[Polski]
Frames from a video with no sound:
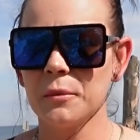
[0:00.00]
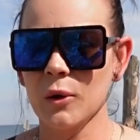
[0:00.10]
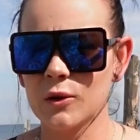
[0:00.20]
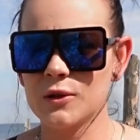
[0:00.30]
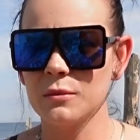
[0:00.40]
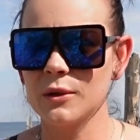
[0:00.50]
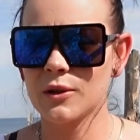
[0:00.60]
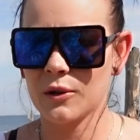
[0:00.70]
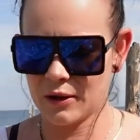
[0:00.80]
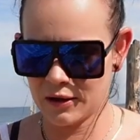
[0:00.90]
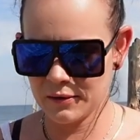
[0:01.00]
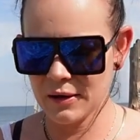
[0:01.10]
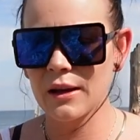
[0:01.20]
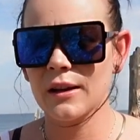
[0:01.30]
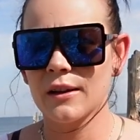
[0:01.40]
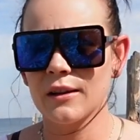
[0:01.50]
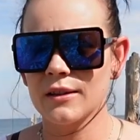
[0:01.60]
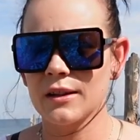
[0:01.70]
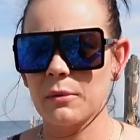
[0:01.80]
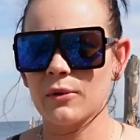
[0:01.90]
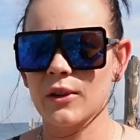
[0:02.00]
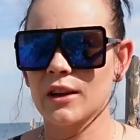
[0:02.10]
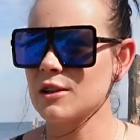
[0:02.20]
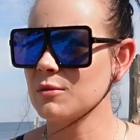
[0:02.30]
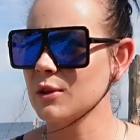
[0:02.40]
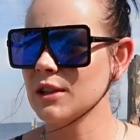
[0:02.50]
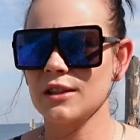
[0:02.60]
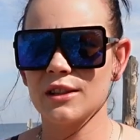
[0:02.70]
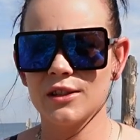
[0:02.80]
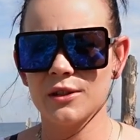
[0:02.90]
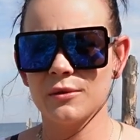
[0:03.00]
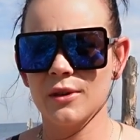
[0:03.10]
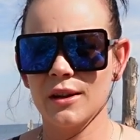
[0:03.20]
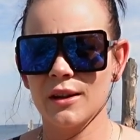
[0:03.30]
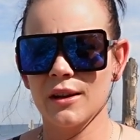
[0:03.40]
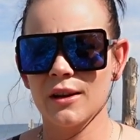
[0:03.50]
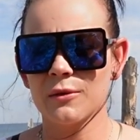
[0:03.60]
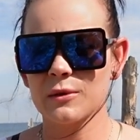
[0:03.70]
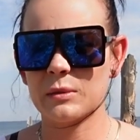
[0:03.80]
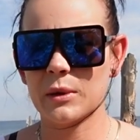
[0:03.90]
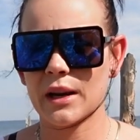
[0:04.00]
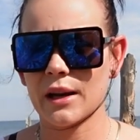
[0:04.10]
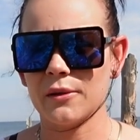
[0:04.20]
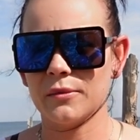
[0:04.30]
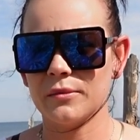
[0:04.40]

Pochodzimy trochę, na pewno jakieś monetki się zbierają.